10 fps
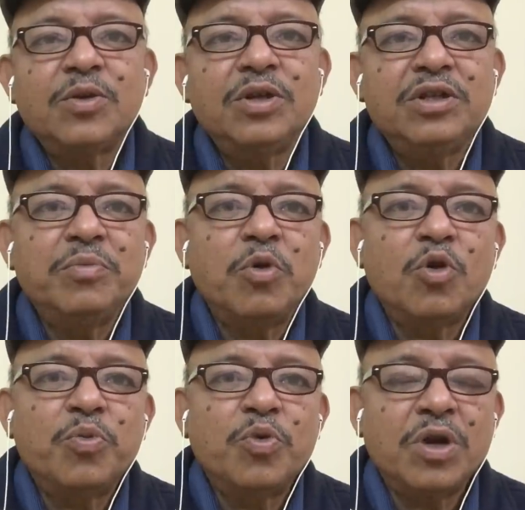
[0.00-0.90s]
করলেন যে
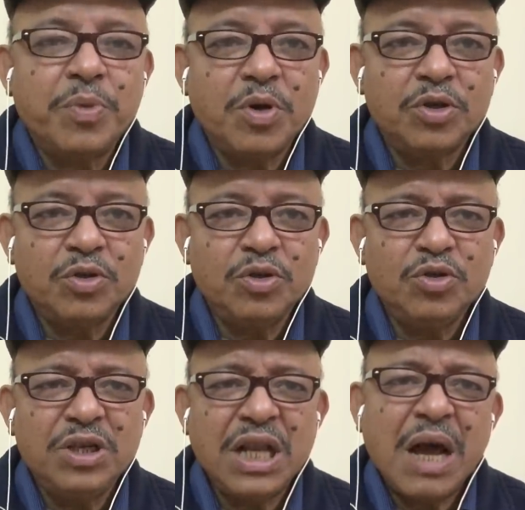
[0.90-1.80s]
বড় পোনা পাওয়ার জন্য
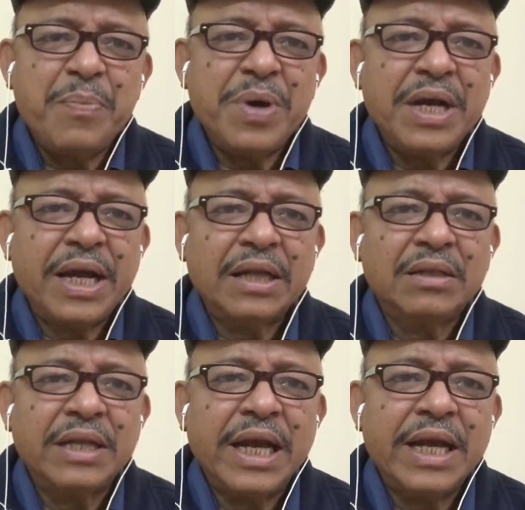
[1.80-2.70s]
যদি না পান এক হাত
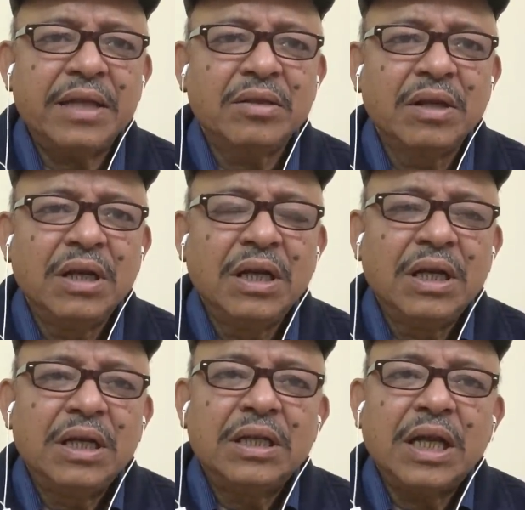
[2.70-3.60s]
নেহায়াত
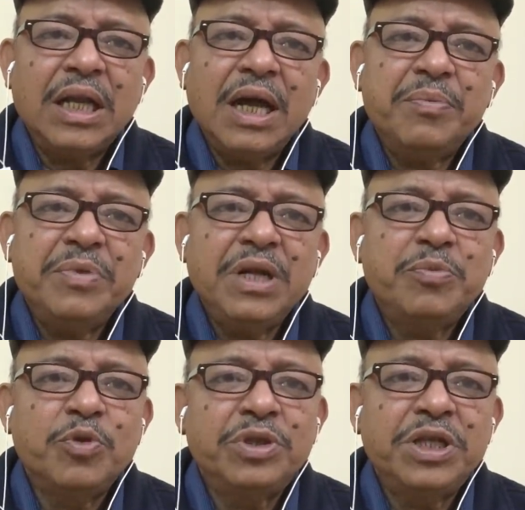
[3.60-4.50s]
তাহলে আপনি এই
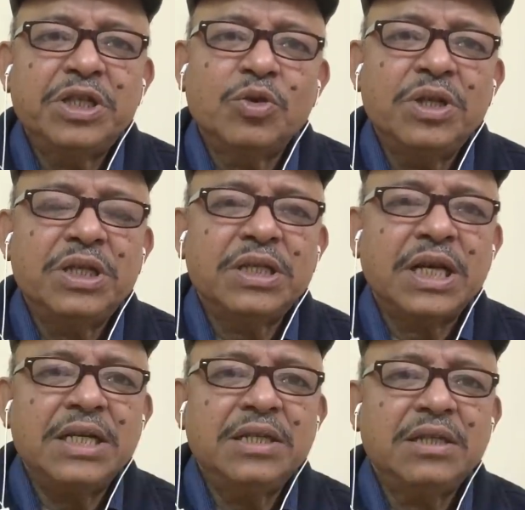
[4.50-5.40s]
পঁয়ত্রিশ চল্লিশটা
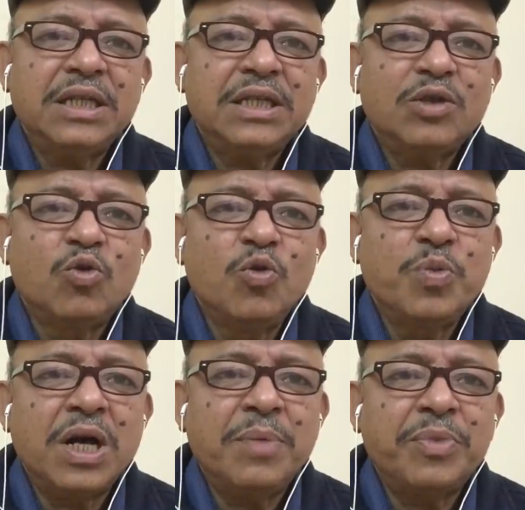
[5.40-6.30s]
সাইজ এটা যে খুব
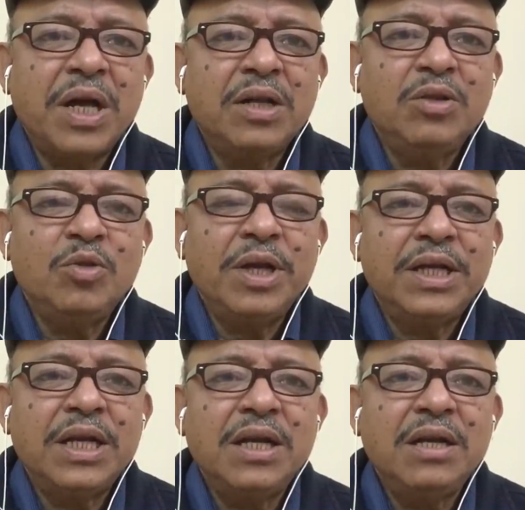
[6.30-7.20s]
খারাপ তা কিন্তু না
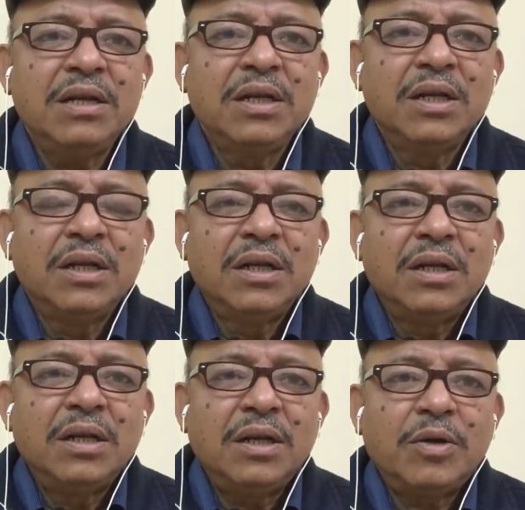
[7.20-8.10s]
এটা
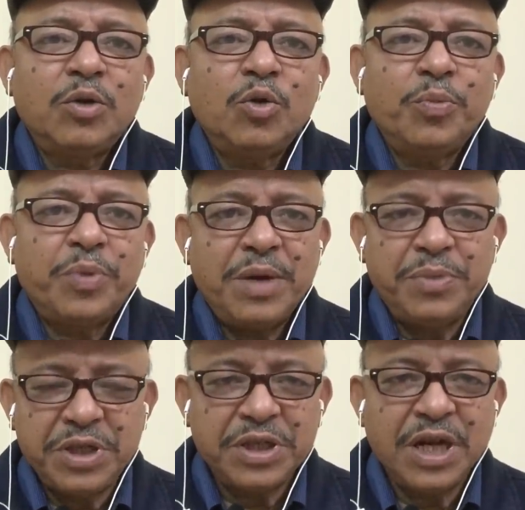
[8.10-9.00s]
কত প্রায়
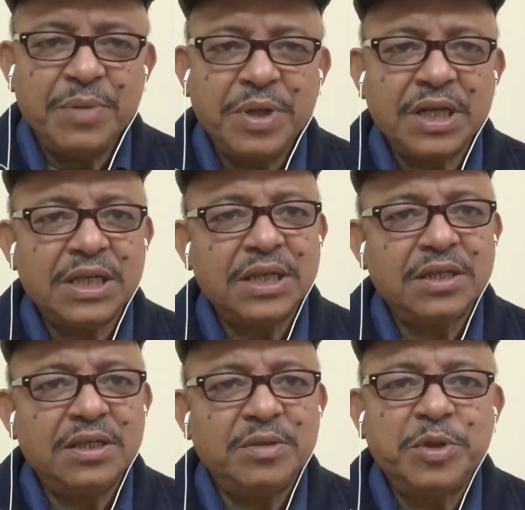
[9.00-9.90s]
বিশ গ্রামের
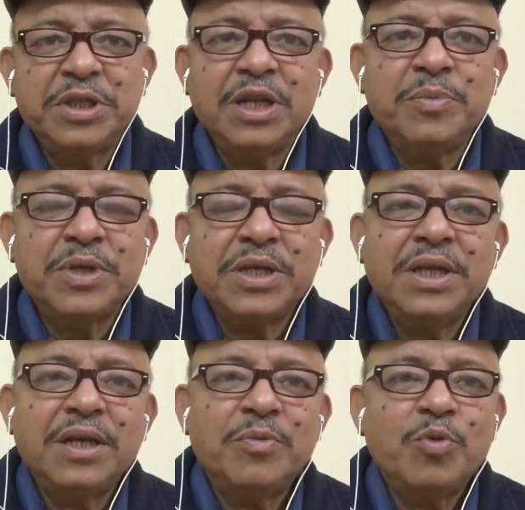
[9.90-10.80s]
কাছাকাছি বিশ গ্রাম
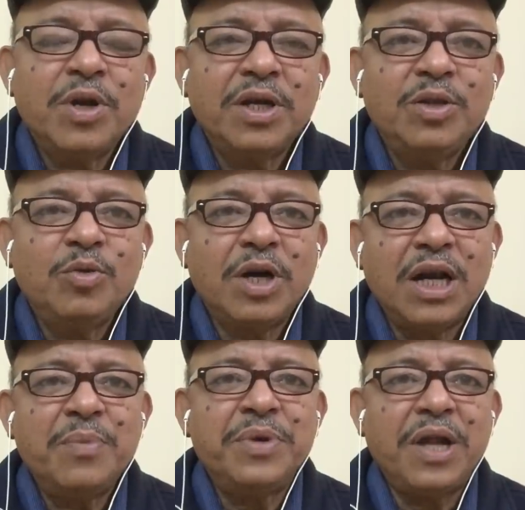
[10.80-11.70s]
সাইজের একটা পোনা কিন্তু
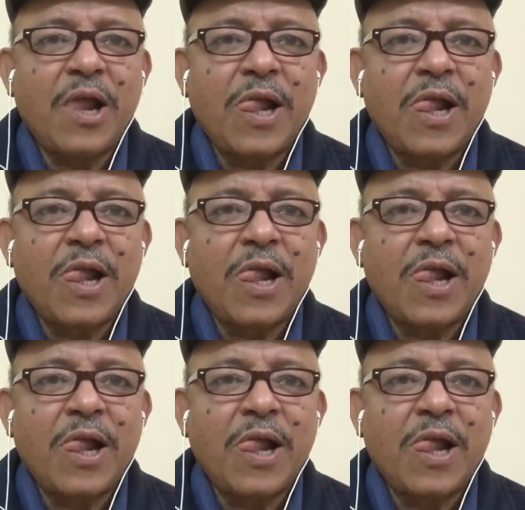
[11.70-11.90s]
খারাপ না